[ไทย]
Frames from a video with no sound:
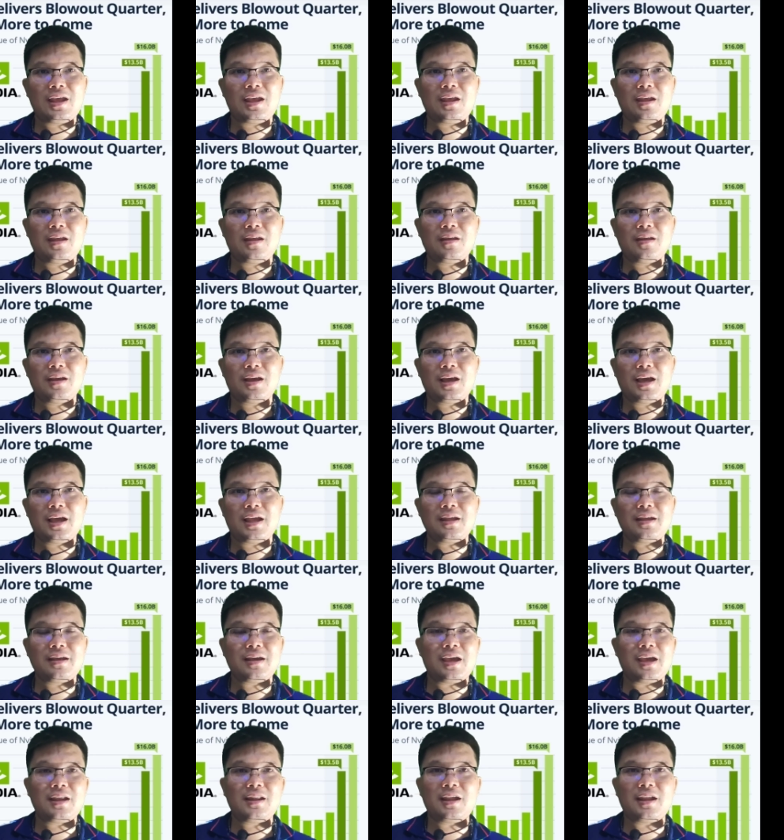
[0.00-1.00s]
ให้ให้
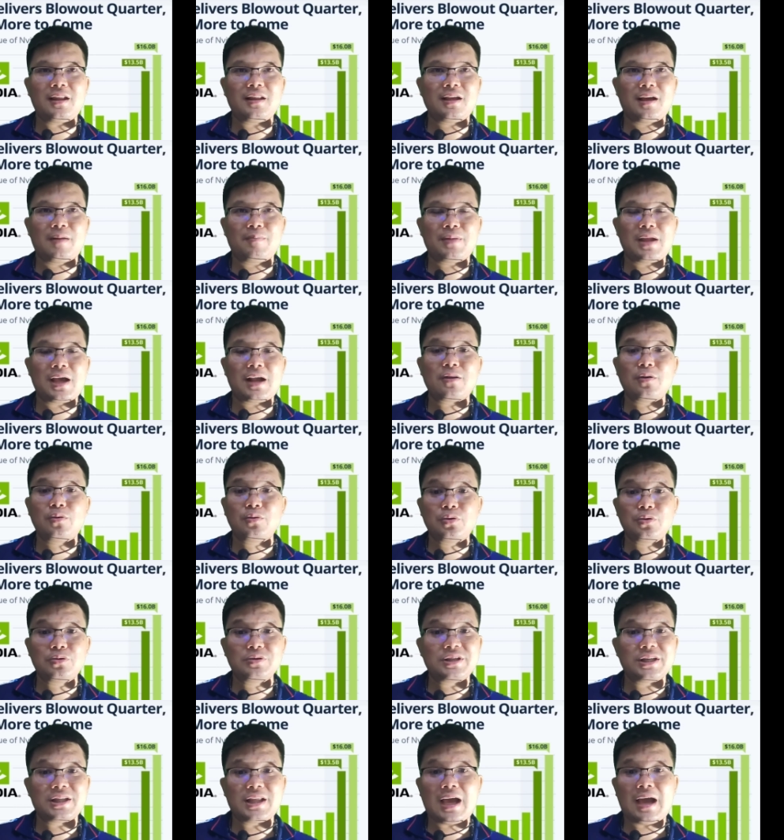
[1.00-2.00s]
เครดิตกับนักลง
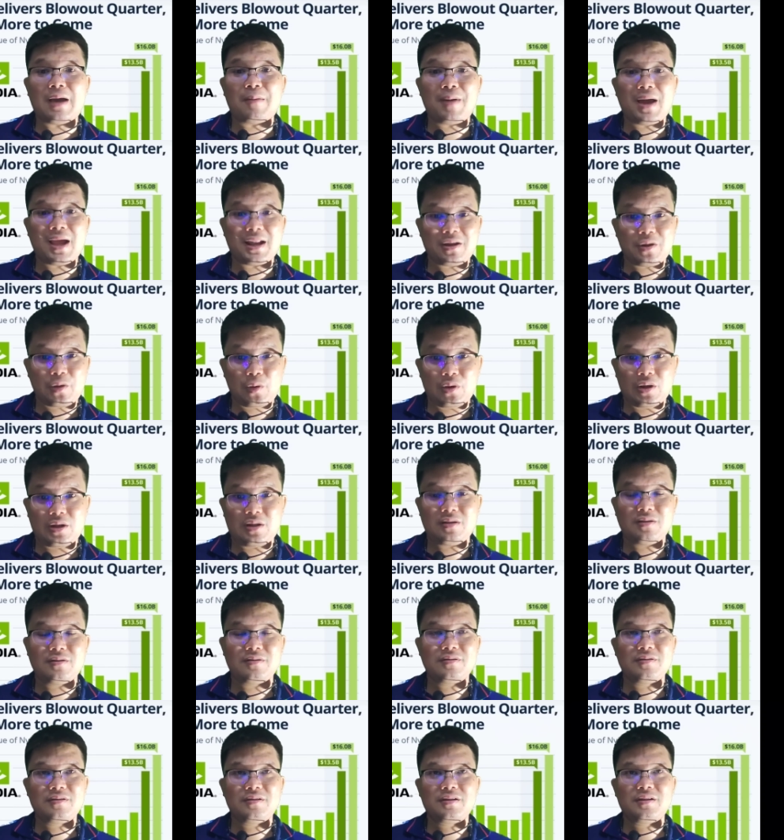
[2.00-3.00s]
ทุนสถาบันก่อน
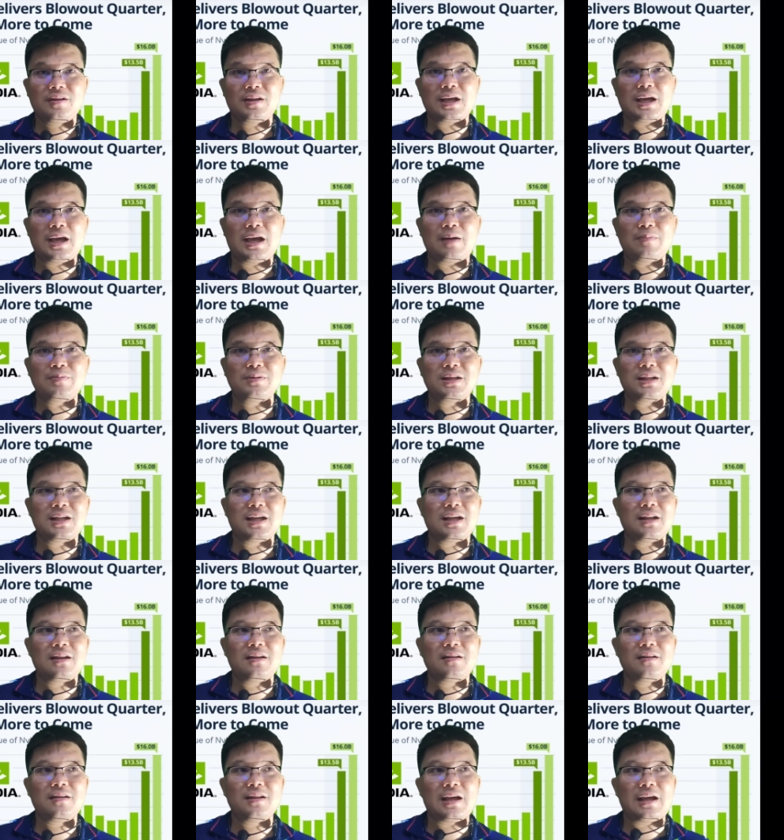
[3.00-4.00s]
นะครับฉะ
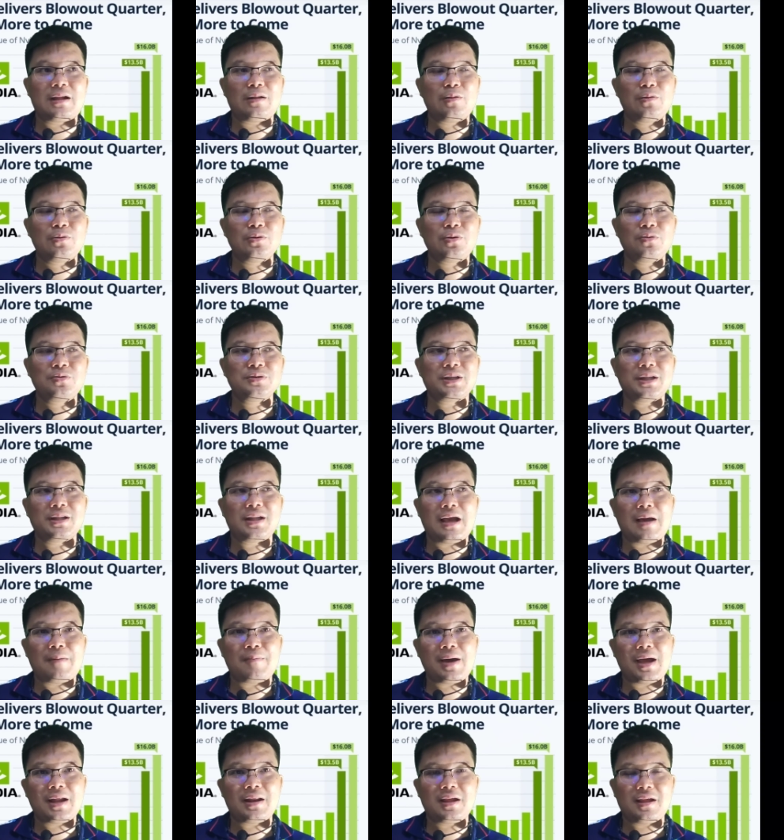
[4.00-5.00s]
นั้นนักลงทุนส
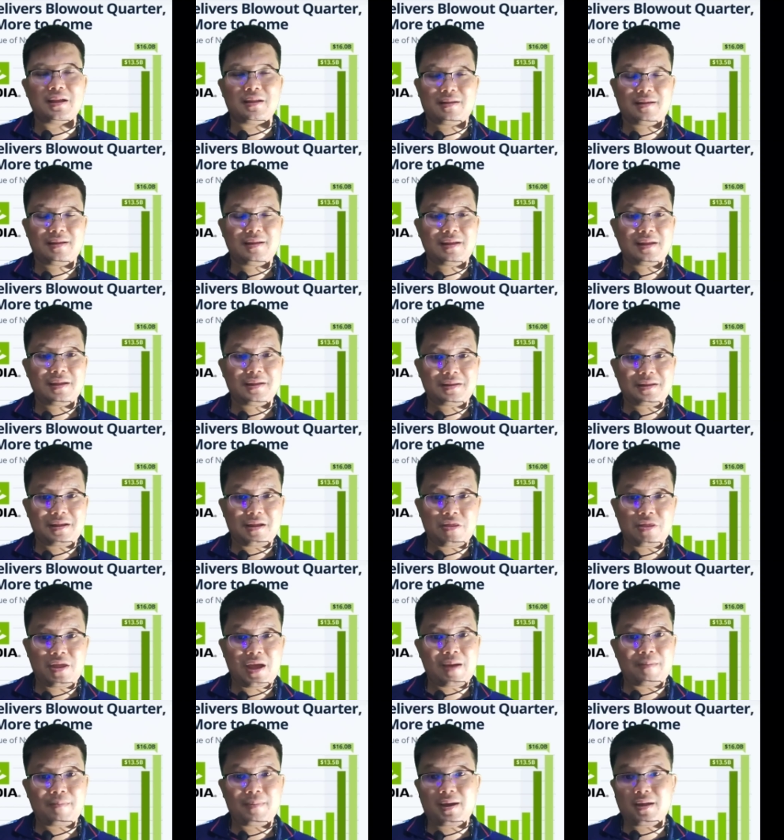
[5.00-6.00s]
ถาบันเนี่ยจะ
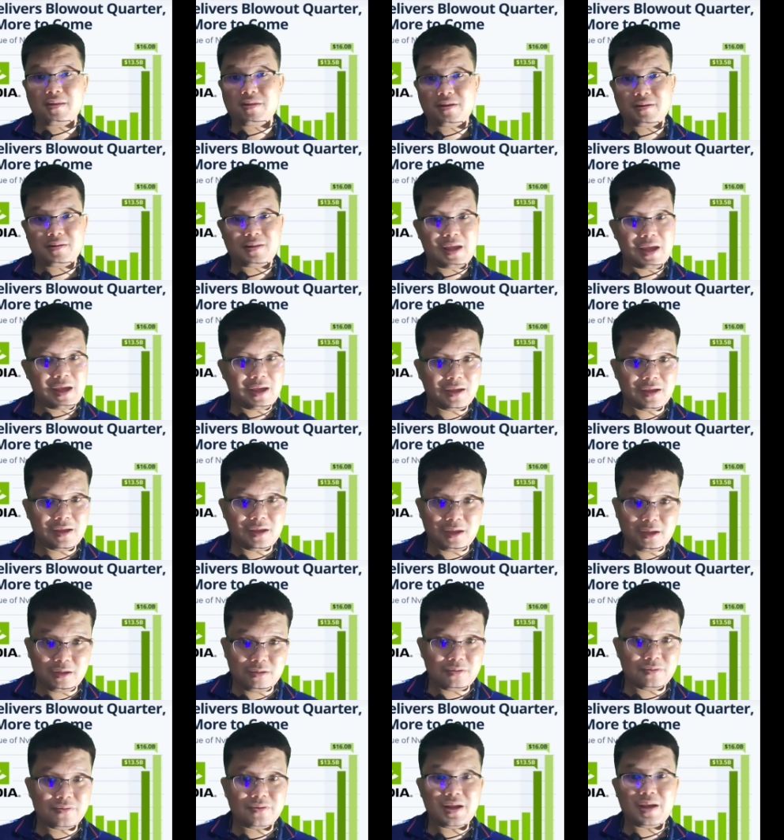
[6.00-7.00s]
สามารถสเต็ก
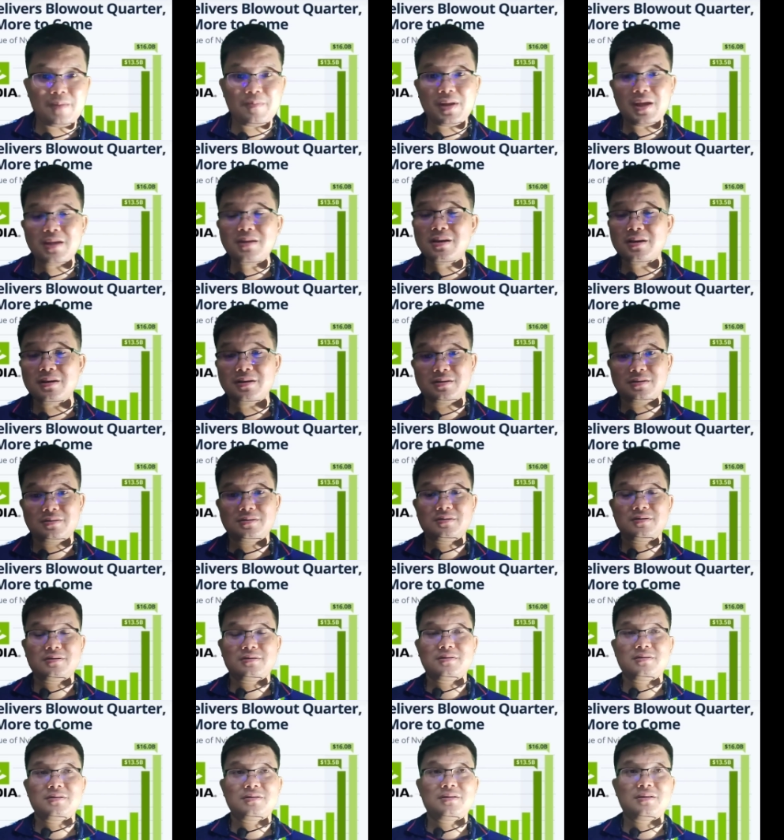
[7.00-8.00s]
อีเธอเรียมได้เยอะ
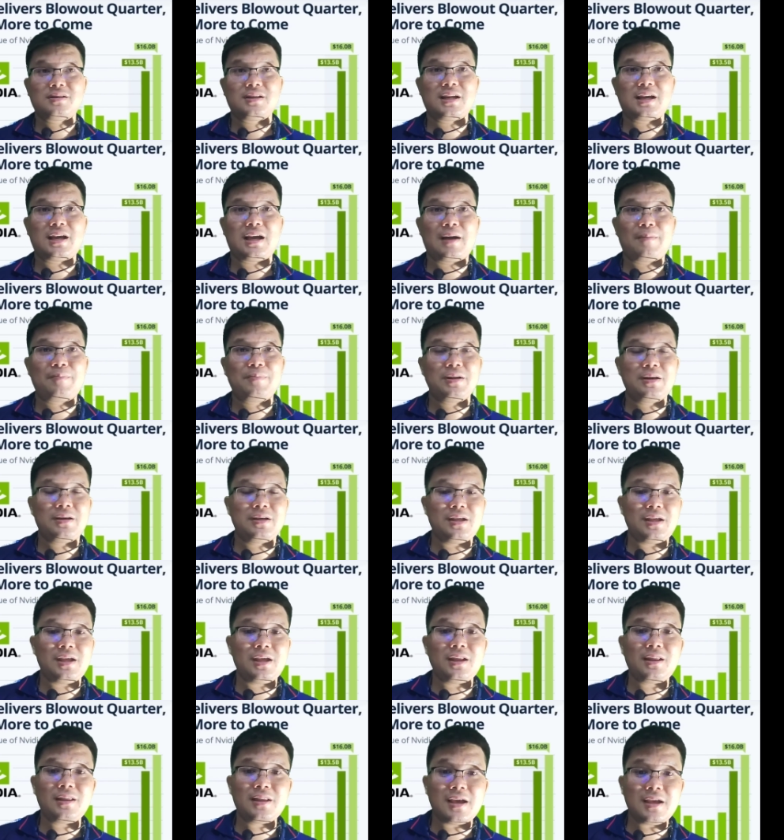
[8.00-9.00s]
นะครับหรือ
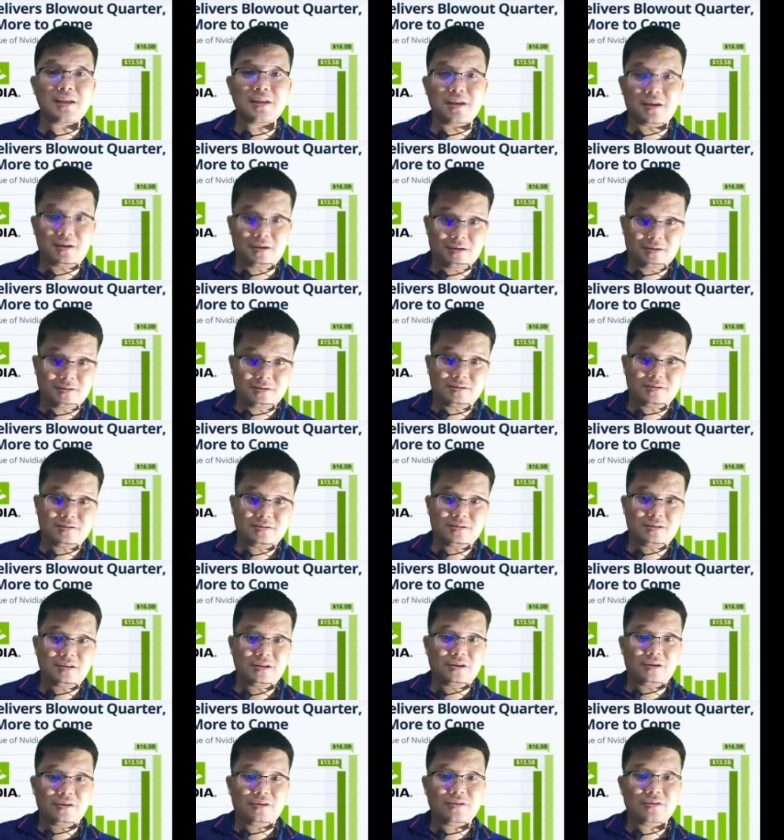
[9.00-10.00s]
อีทได้เยอะ
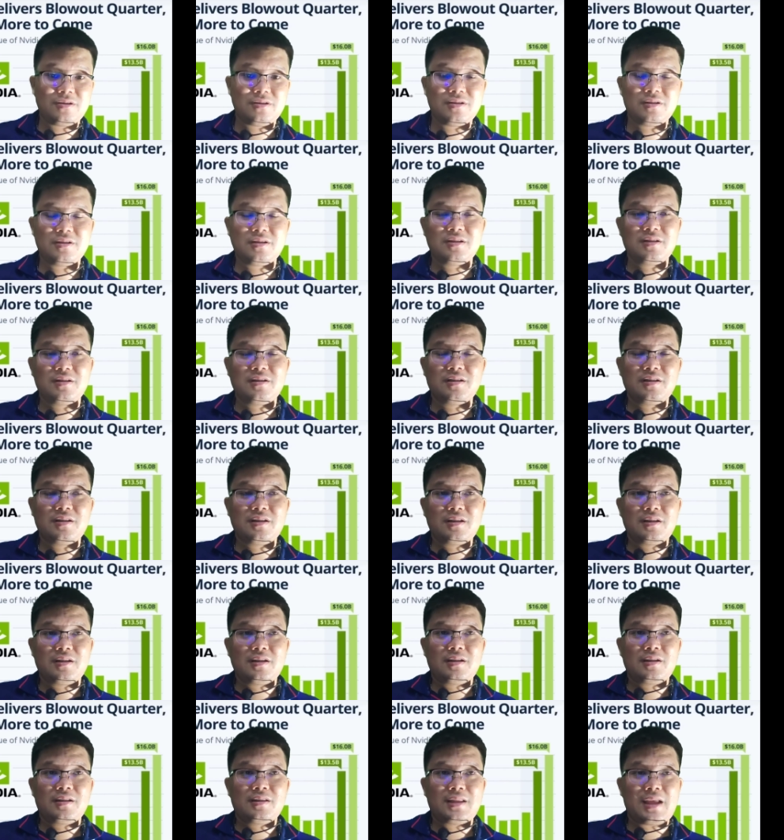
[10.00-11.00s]
เนาะ
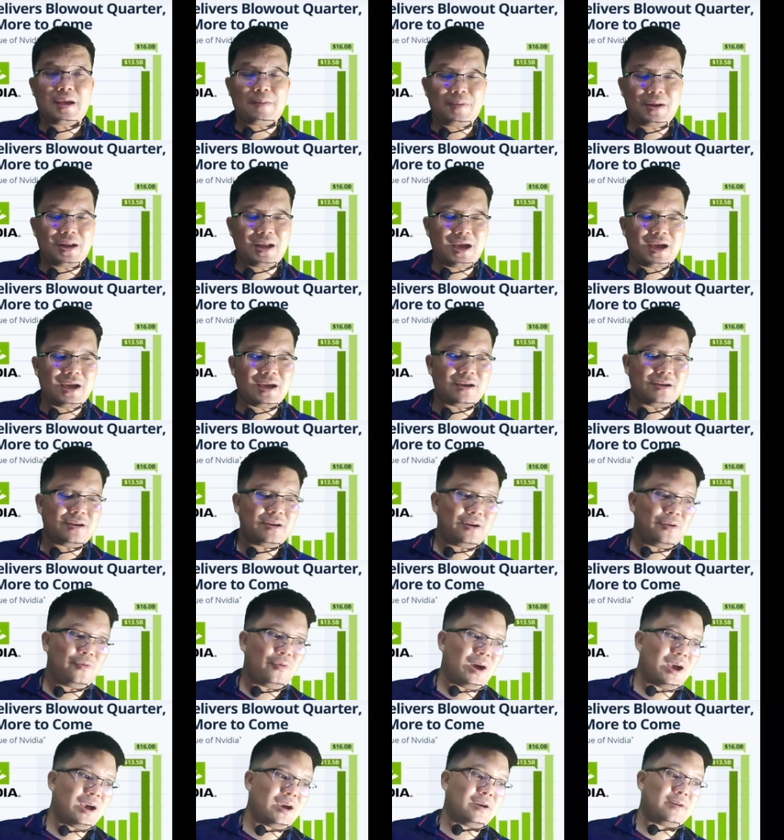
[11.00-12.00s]
แต่ปัญหา
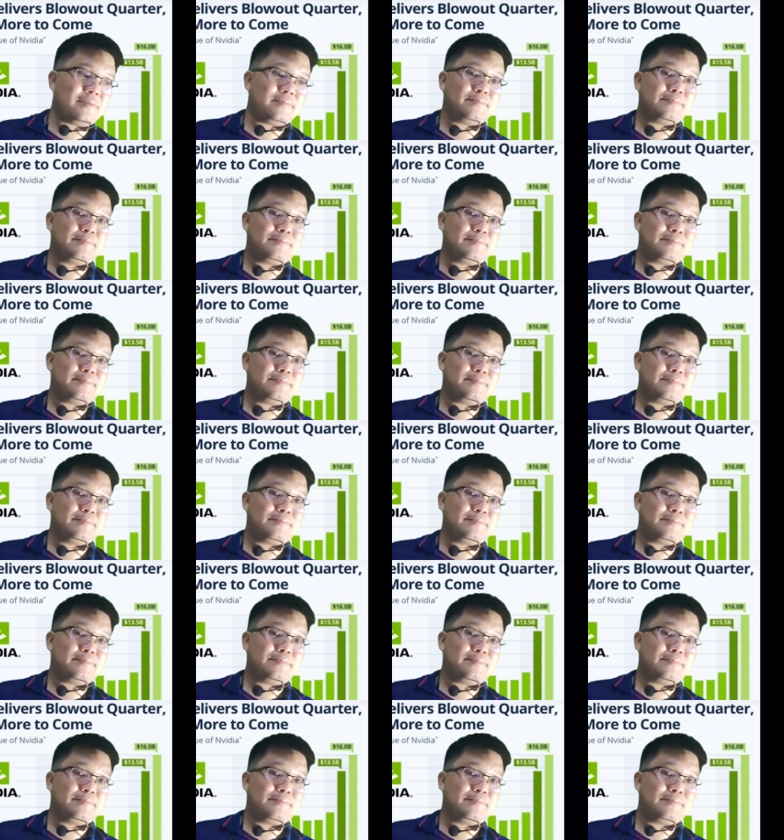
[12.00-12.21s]
คือว่า